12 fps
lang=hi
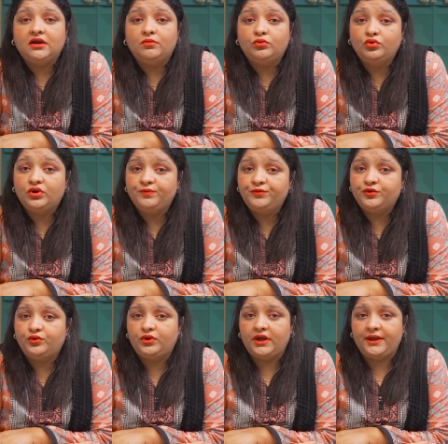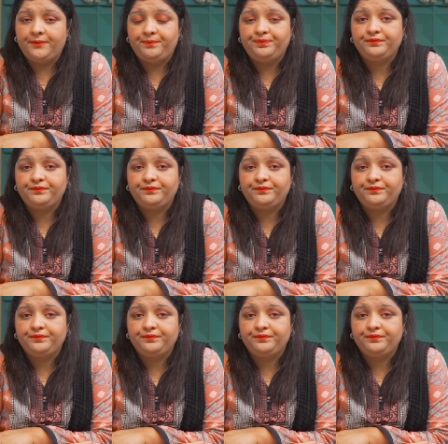का मुंह कमज़ोर है